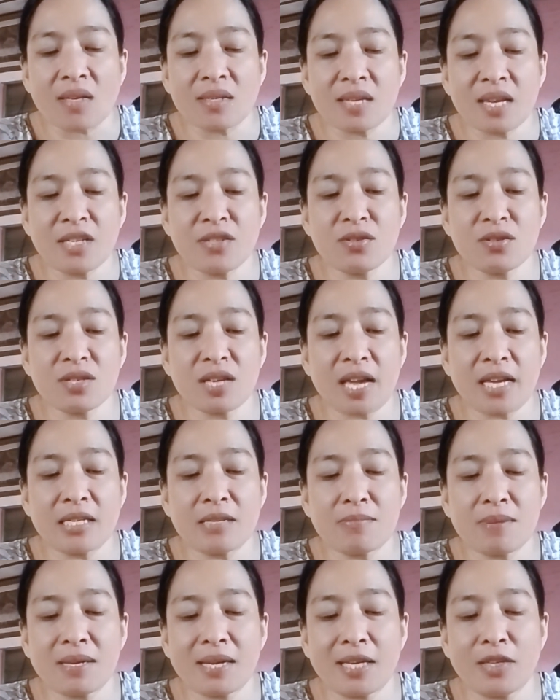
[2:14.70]
Sa inyo guys,
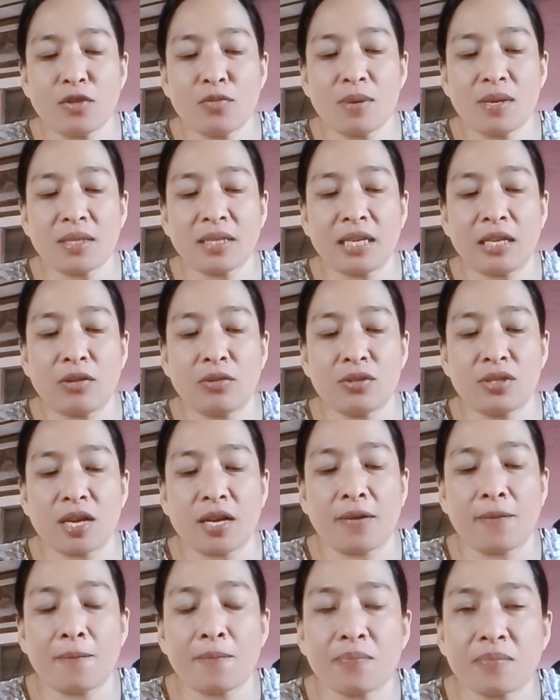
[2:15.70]
magkano bang kilo
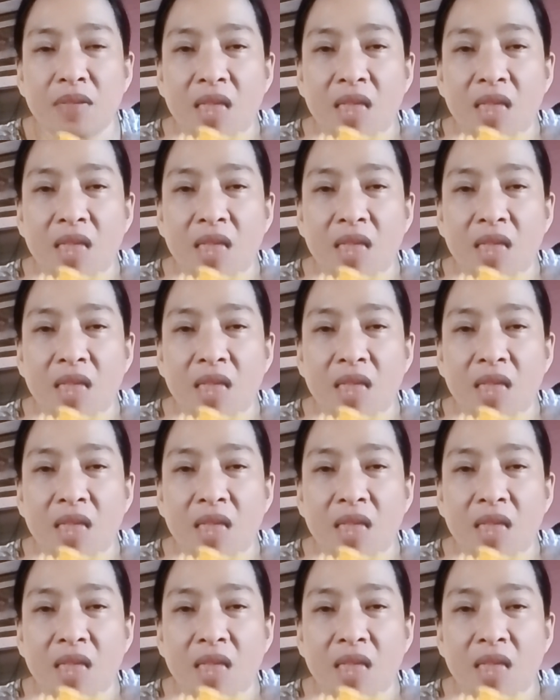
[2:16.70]
dyan?